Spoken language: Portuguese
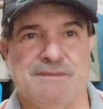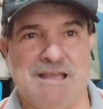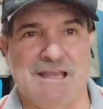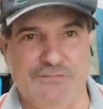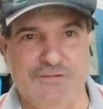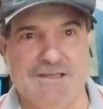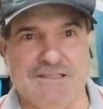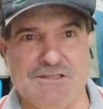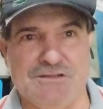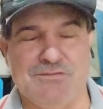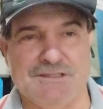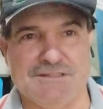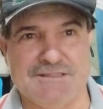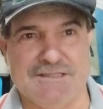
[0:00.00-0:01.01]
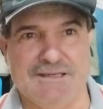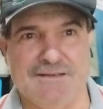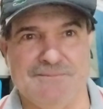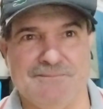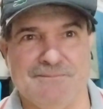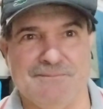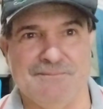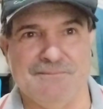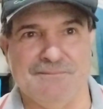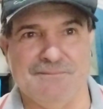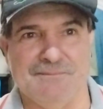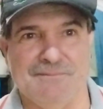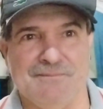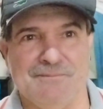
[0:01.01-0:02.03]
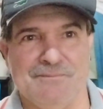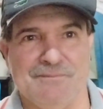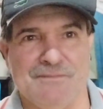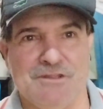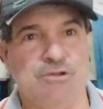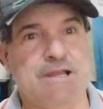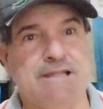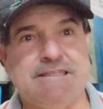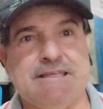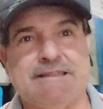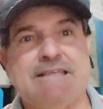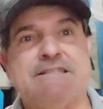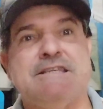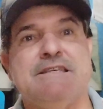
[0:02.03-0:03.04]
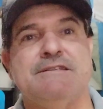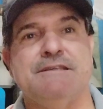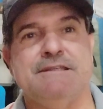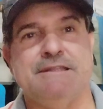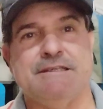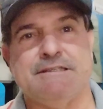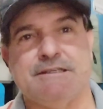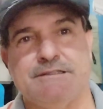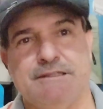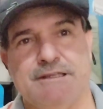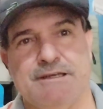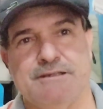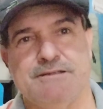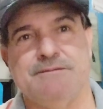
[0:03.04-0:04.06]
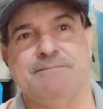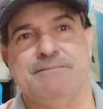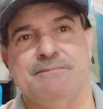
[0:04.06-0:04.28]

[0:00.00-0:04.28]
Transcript: Aí fica difícil, né? Eu já tinha até esquecido desse acidente.